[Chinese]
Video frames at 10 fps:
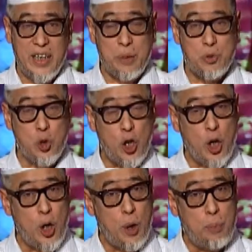你比如
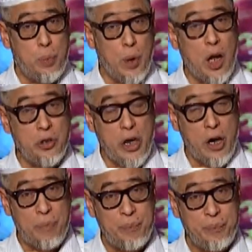说伯劳
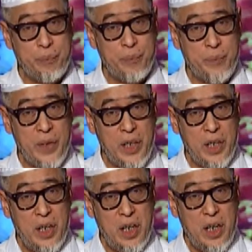鸟。
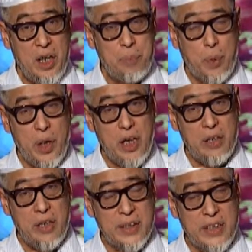伯
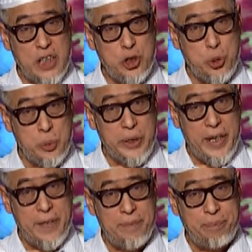劳鸟在秋
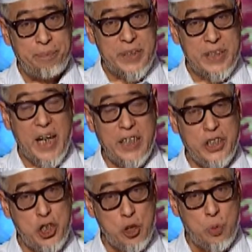天采
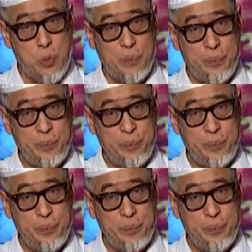集食物，